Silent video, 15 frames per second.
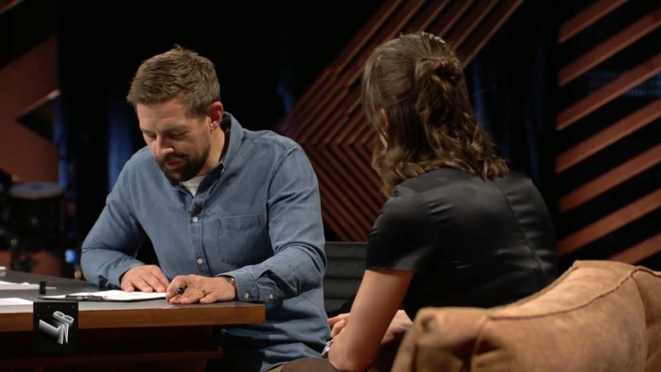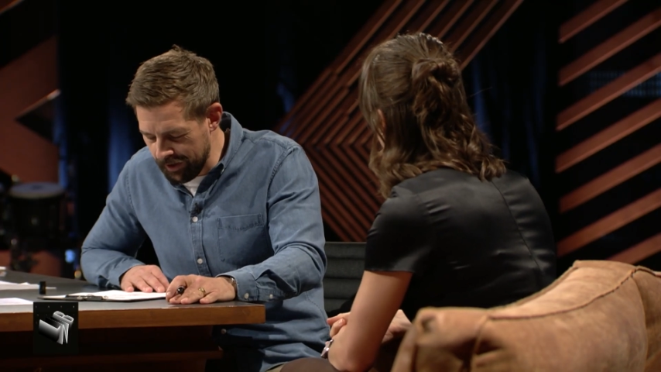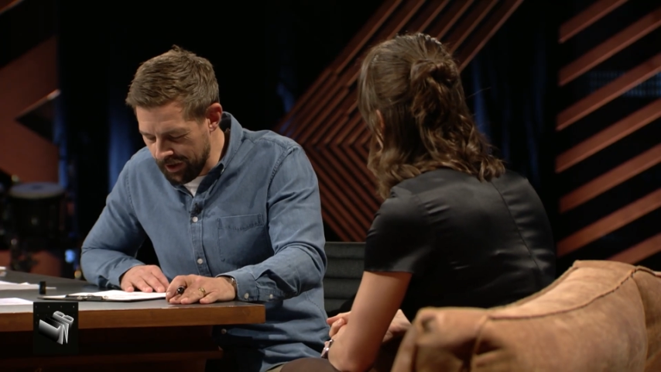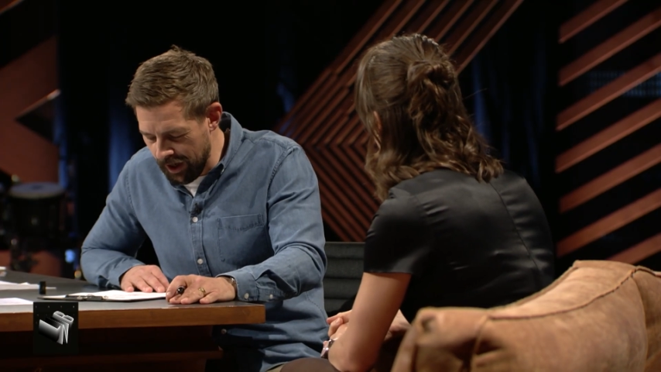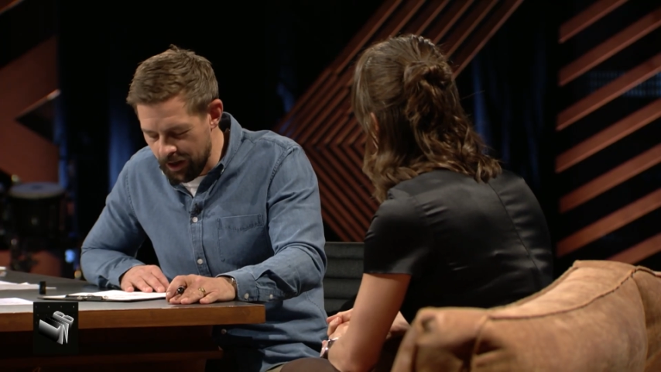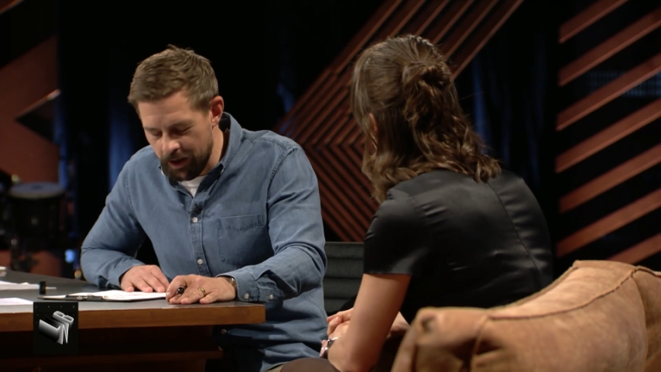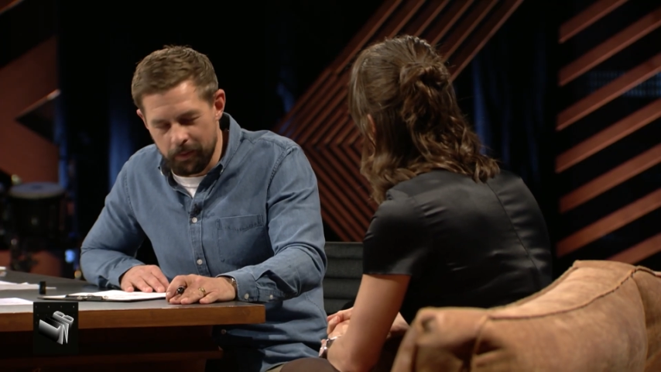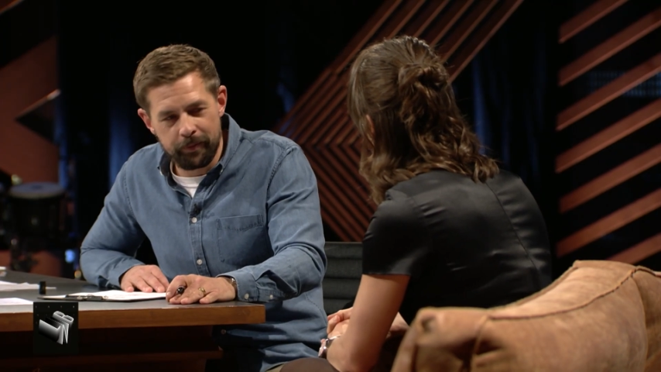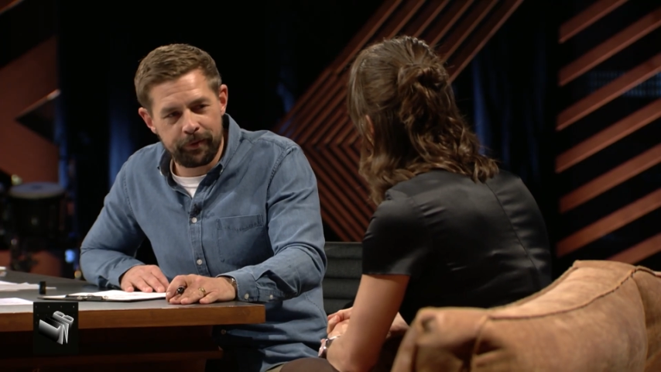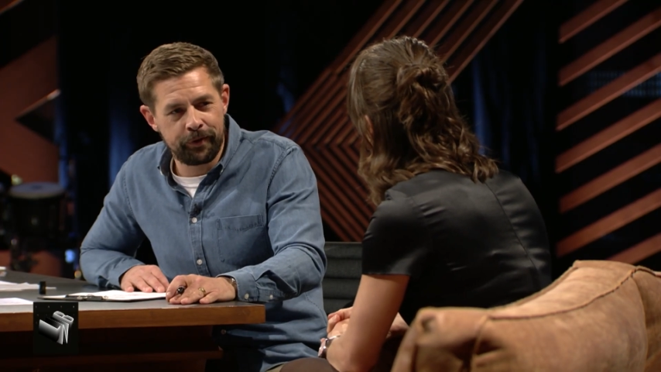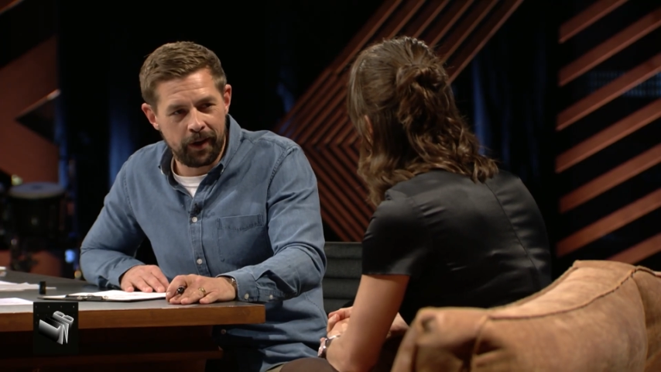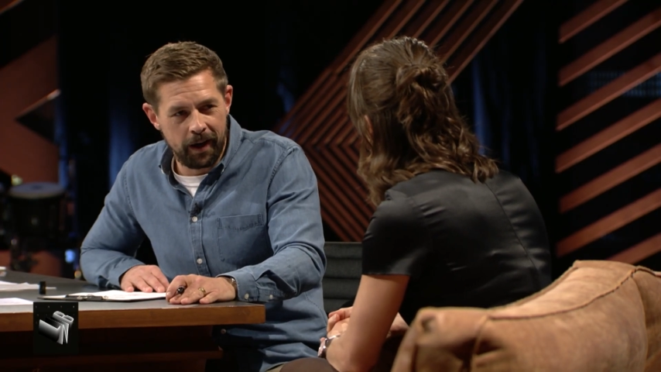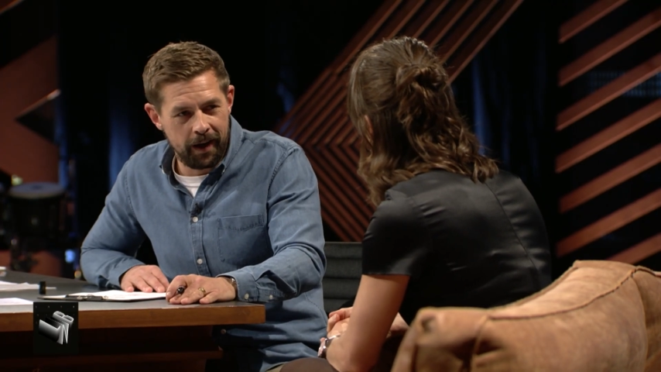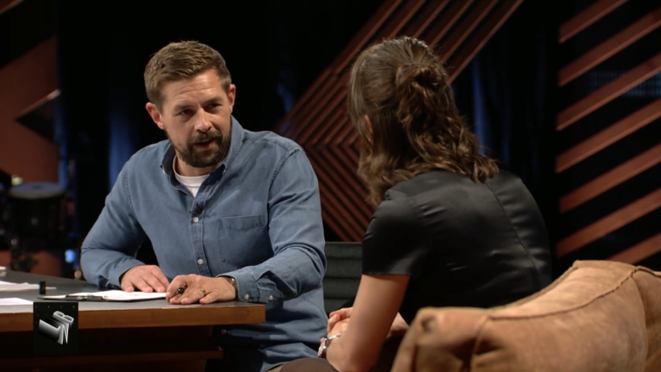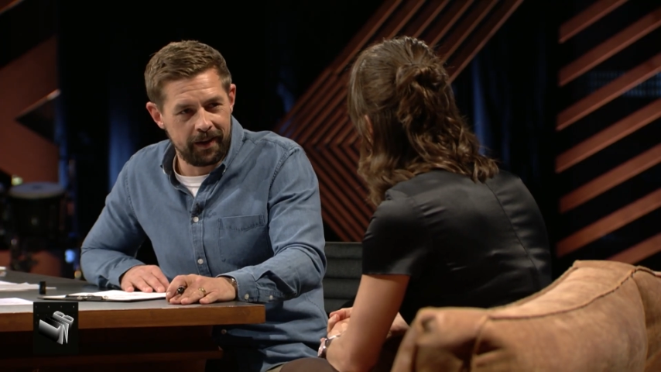Sie gerne im
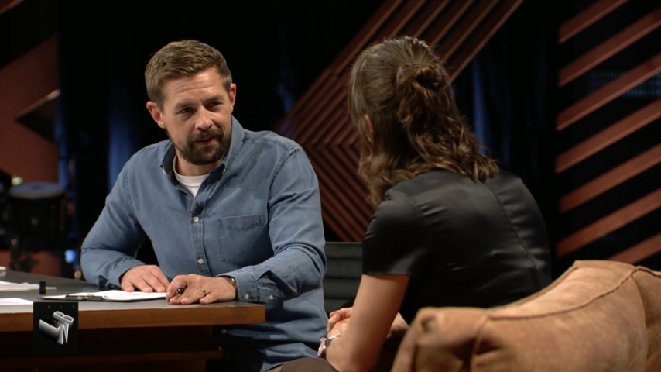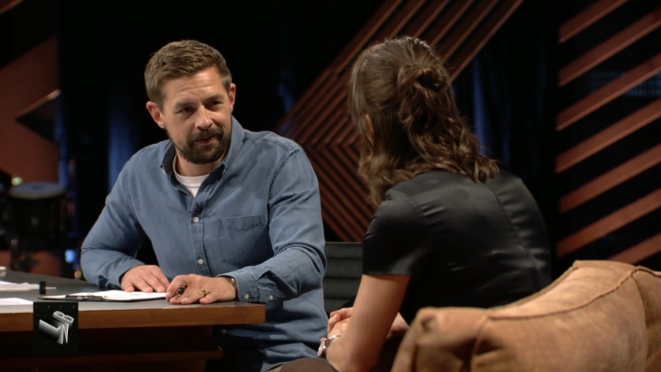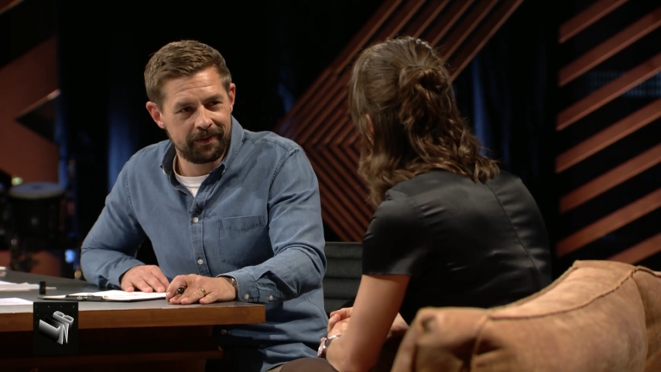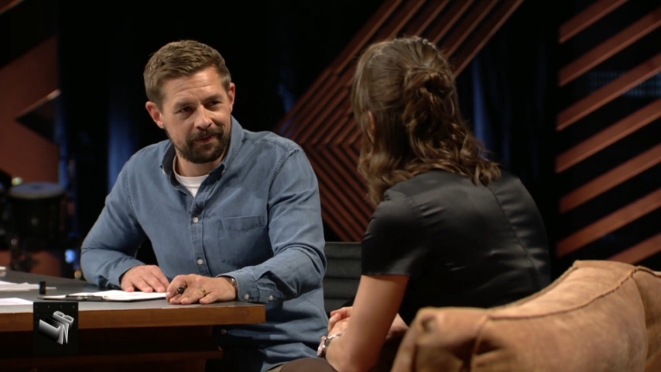Freien?